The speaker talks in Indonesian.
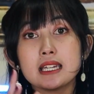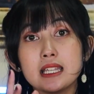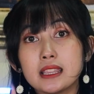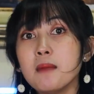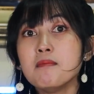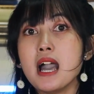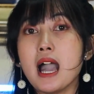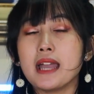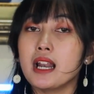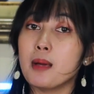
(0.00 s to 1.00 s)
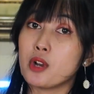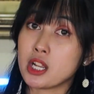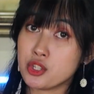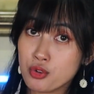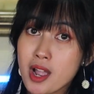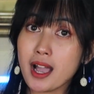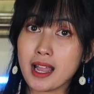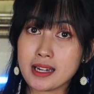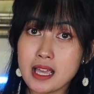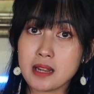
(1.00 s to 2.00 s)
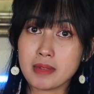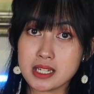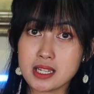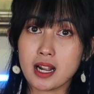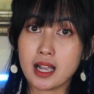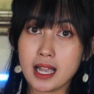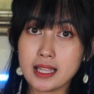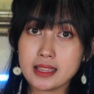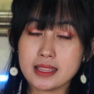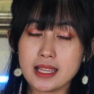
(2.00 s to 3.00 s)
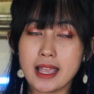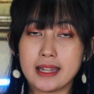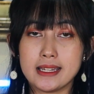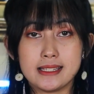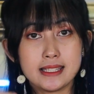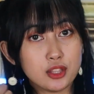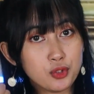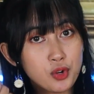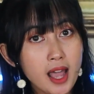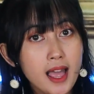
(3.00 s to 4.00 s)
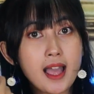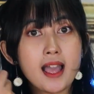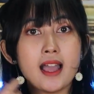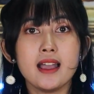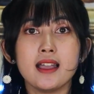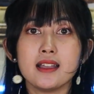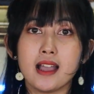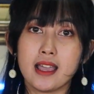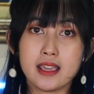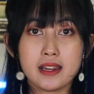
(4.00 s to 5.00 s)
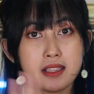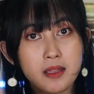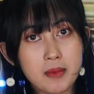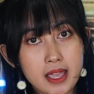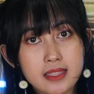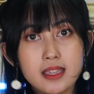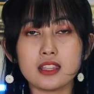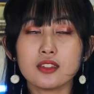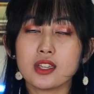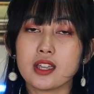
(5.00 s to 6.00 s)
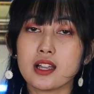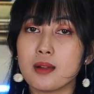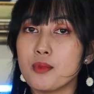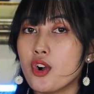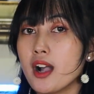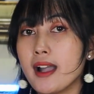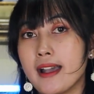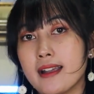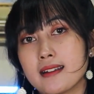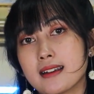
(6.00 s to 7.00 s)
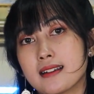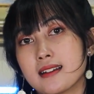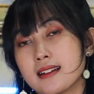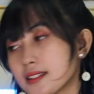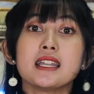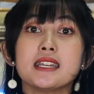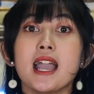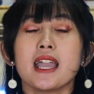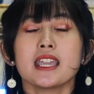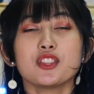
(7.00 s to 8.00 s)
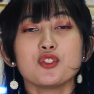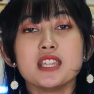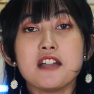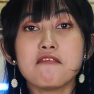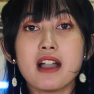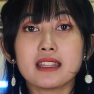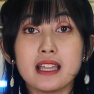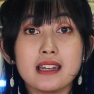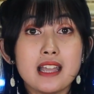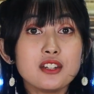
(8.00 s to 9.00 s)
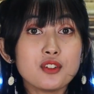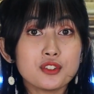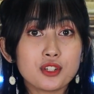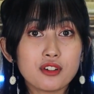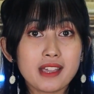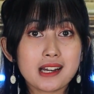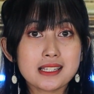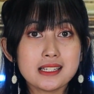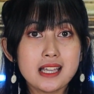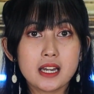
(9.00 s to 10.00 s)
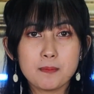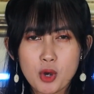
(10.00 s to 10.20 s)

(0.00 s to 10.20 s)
Ditambah ada laporan juga kan dari masyarakat. Nah disitulah akhirnya banyak tuh yang kebongkar. Nah itu dia fakta dan kontroversi dari